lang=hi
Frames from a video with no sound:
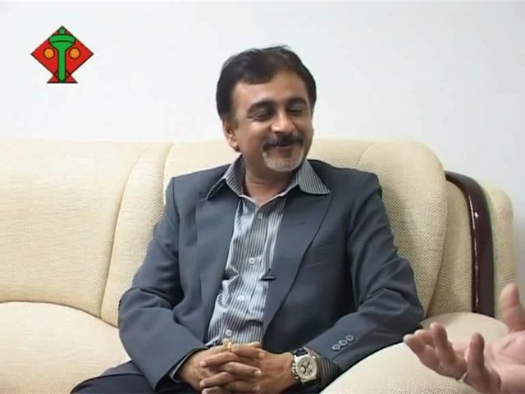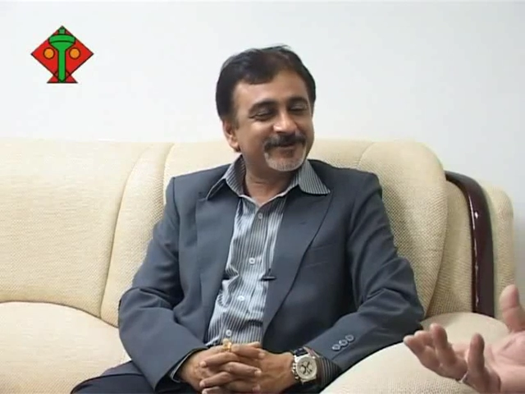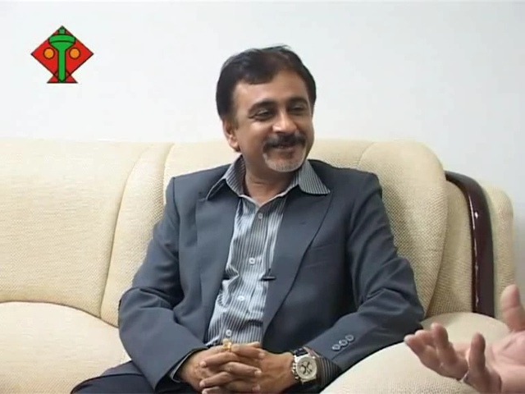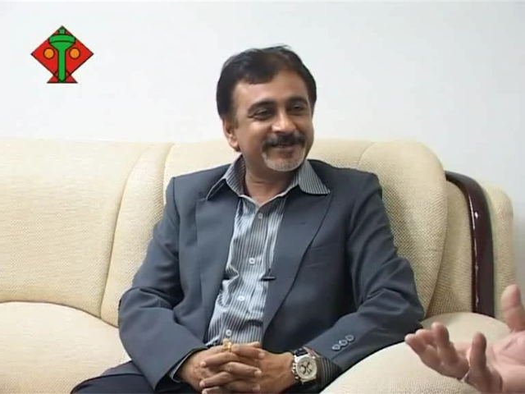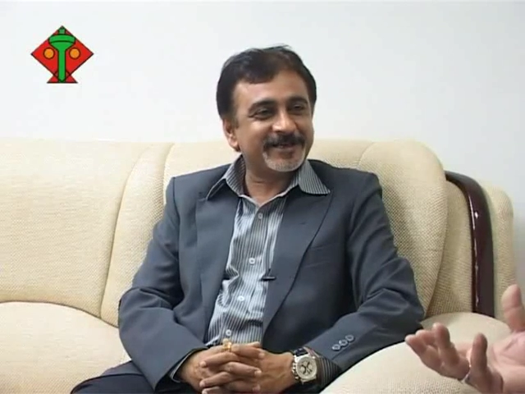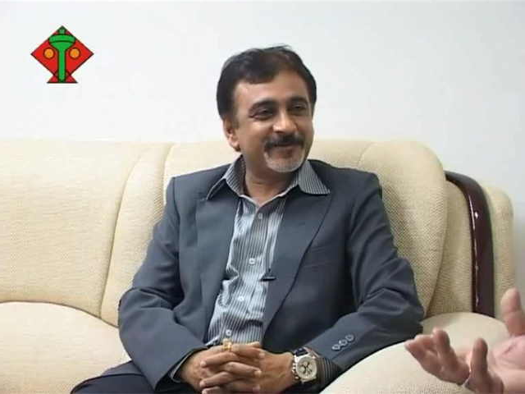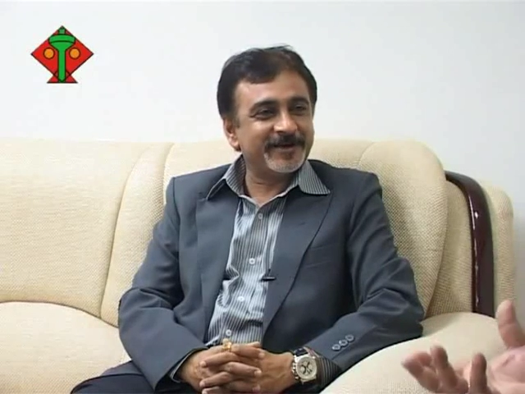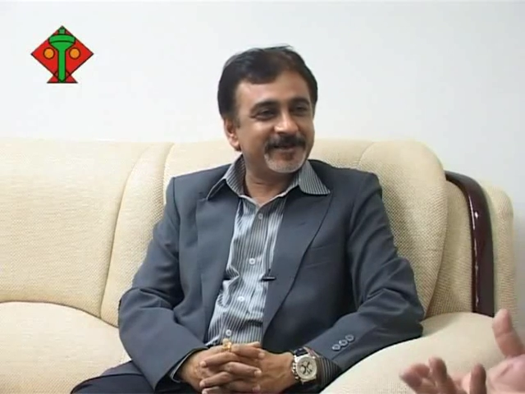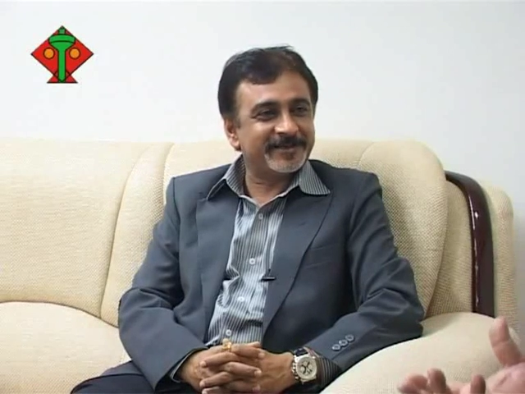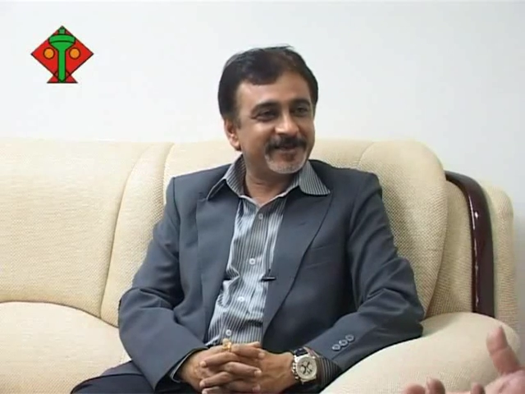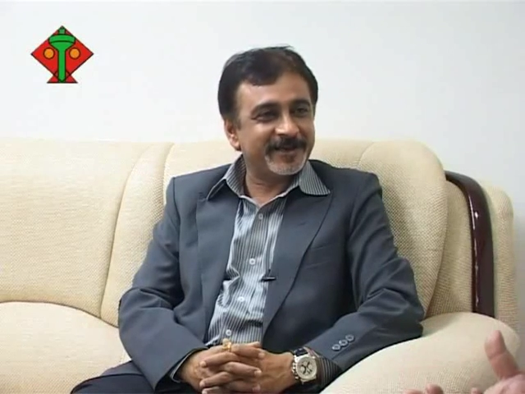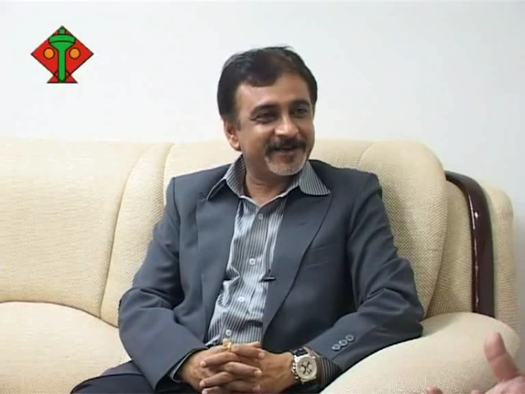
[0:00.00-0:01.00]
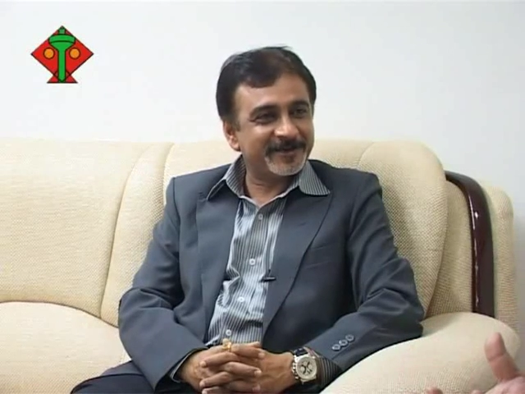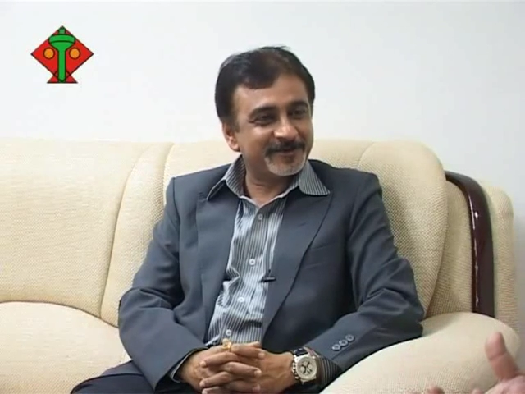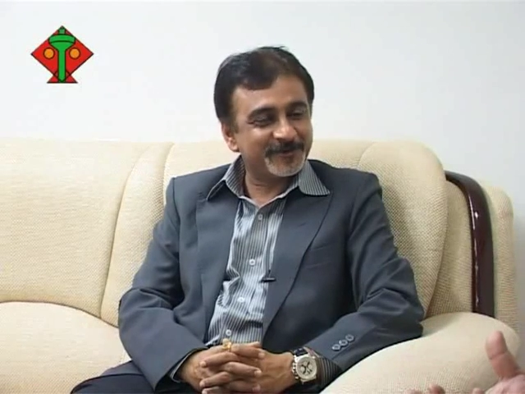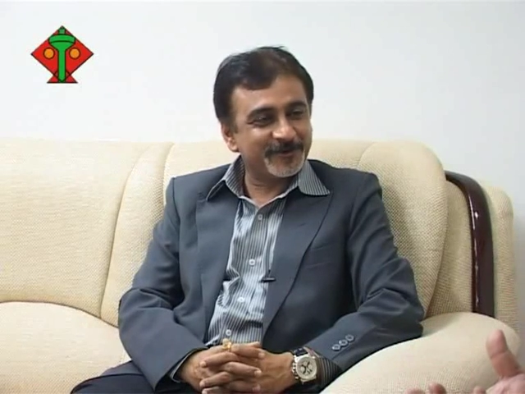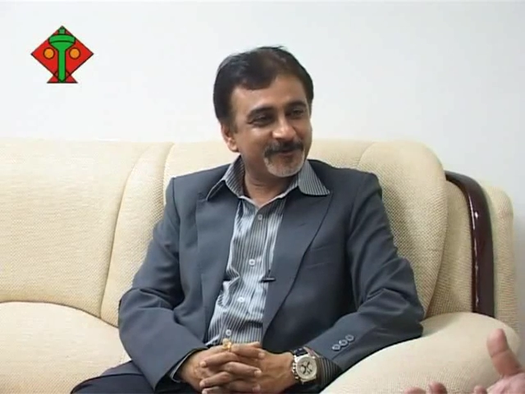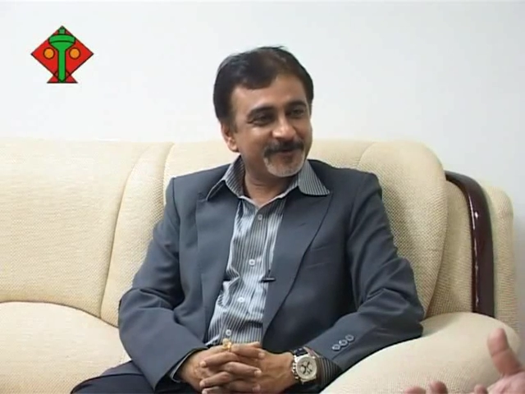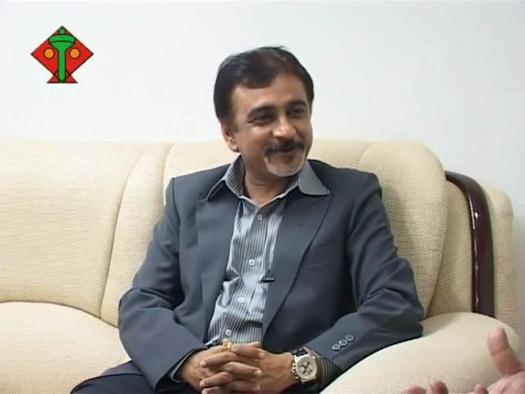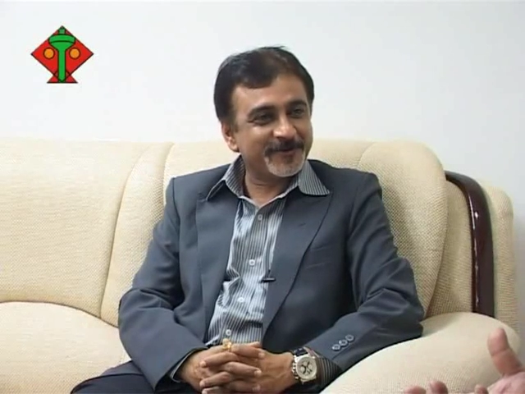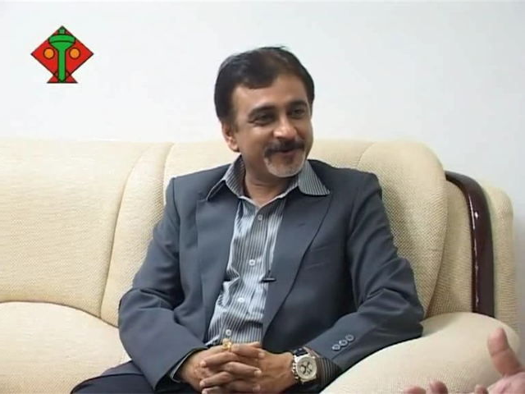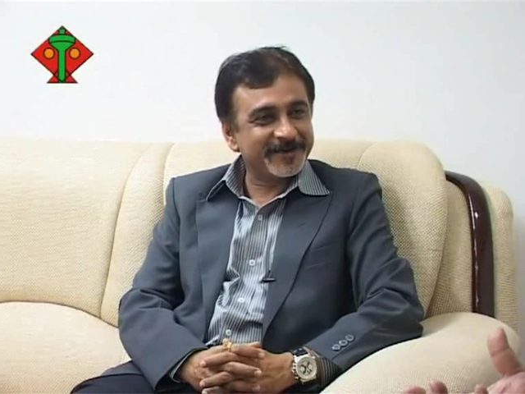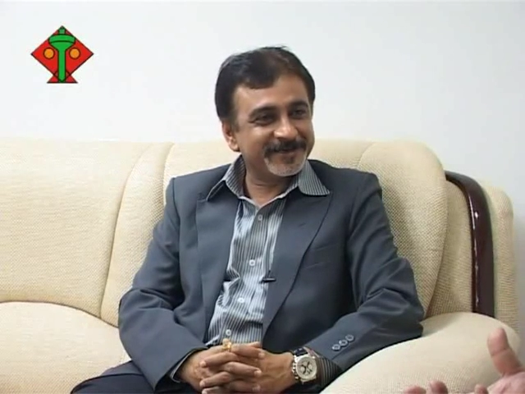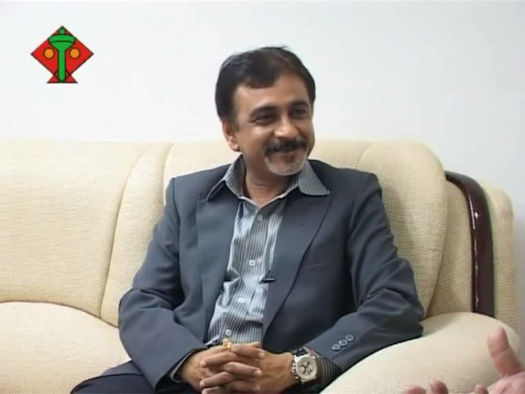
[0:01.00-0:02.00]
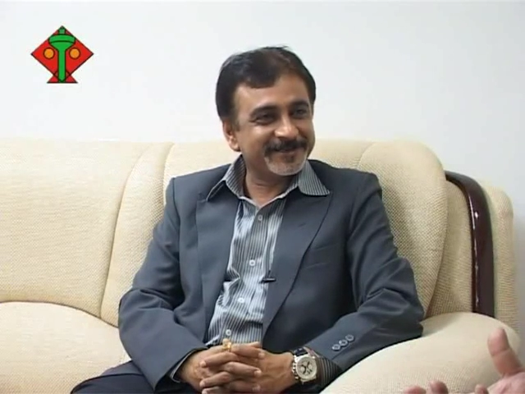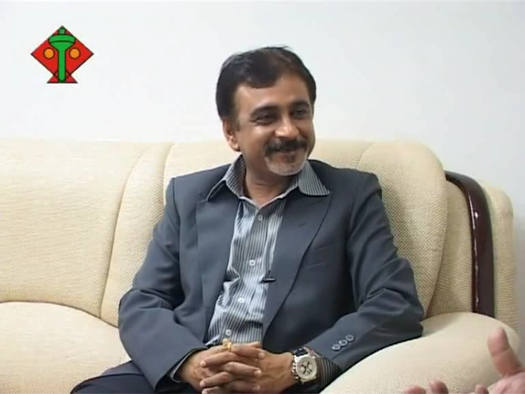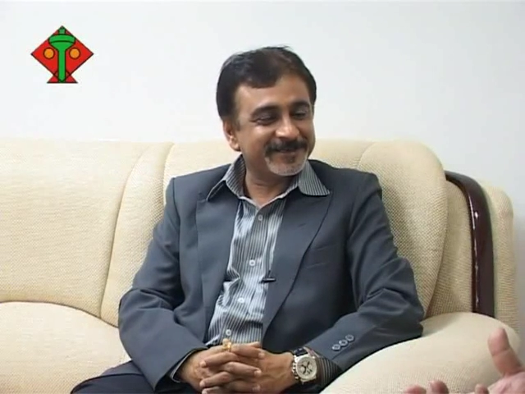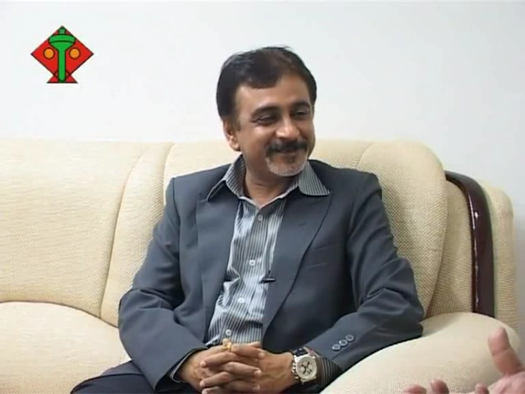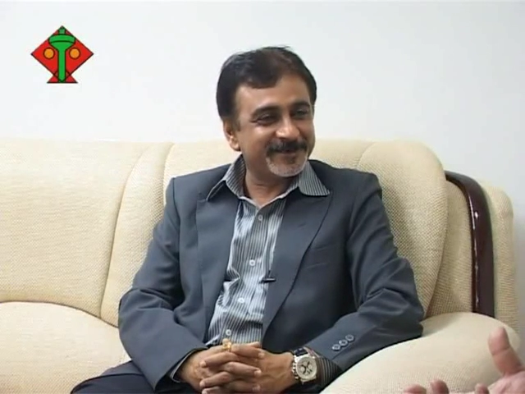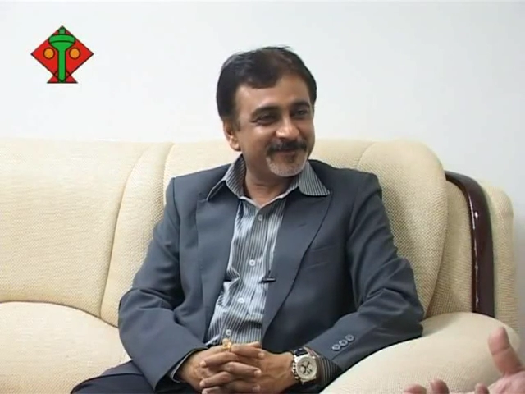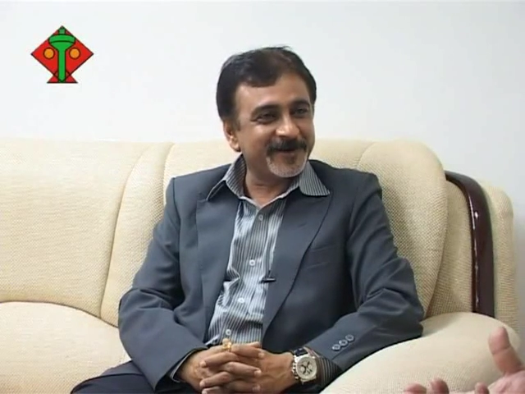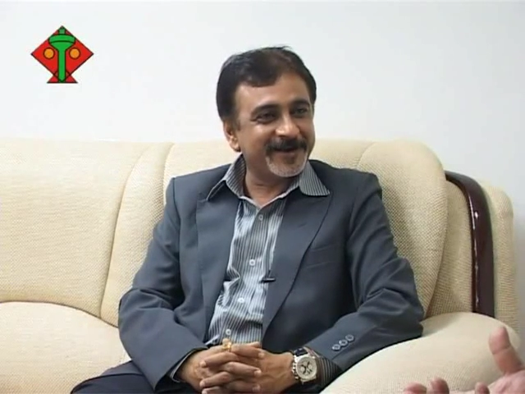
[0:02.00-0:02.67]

उसके सामने हथियार के तौर पे कांग्रेस ने क्षेत्रीय